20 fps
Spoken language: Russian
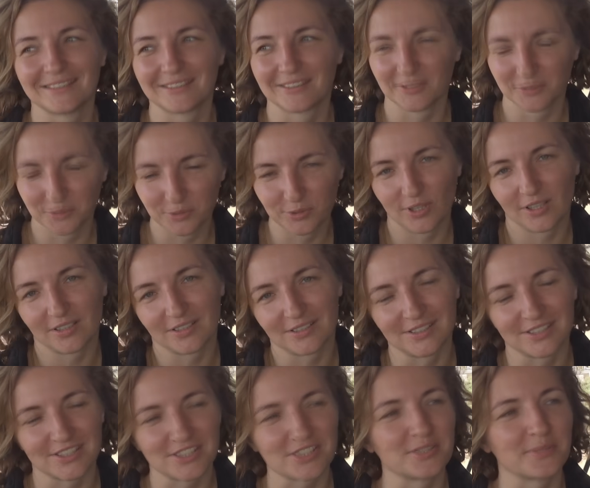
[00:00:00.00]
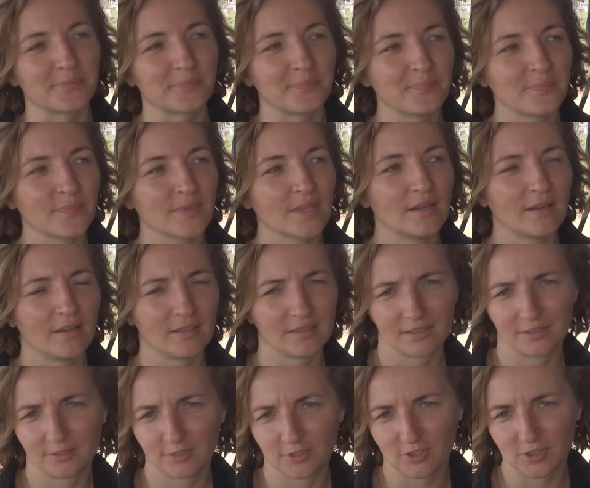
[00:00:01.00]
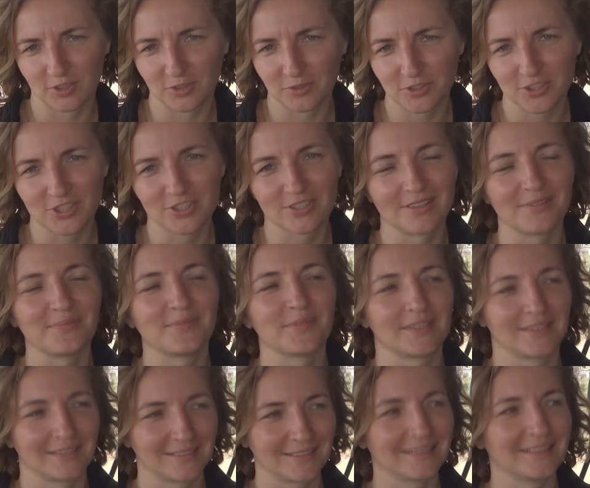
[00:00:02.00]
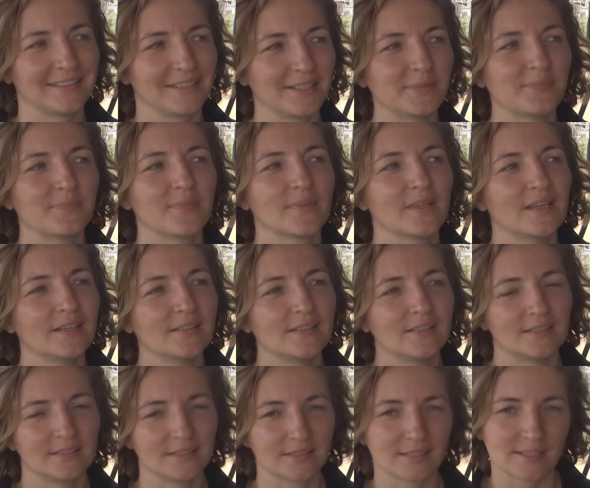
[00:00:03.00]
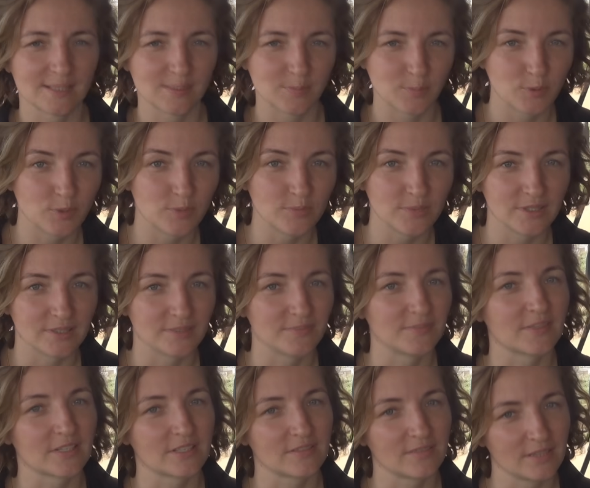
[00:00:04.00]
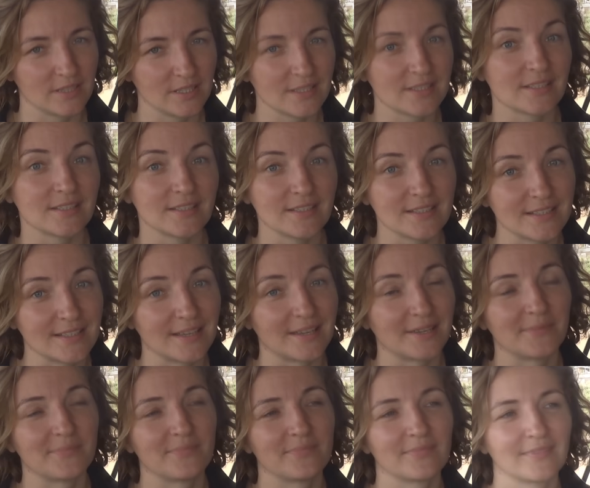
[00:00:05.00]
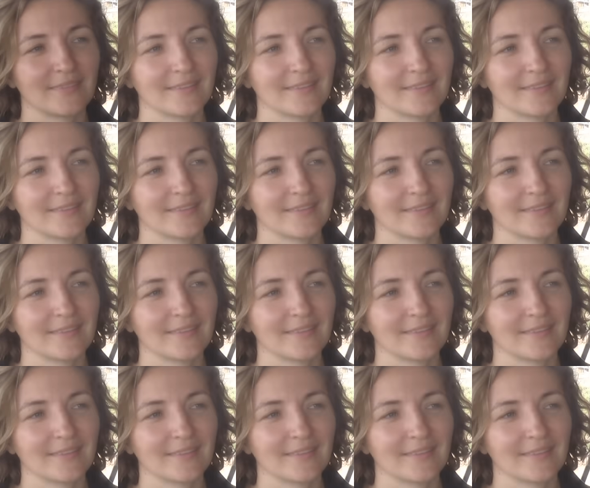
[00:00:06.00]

Я такая, ну да, конечно. Она такая, точно-точно? Я такая, да. Она такая, запомни, разводиться нельзя.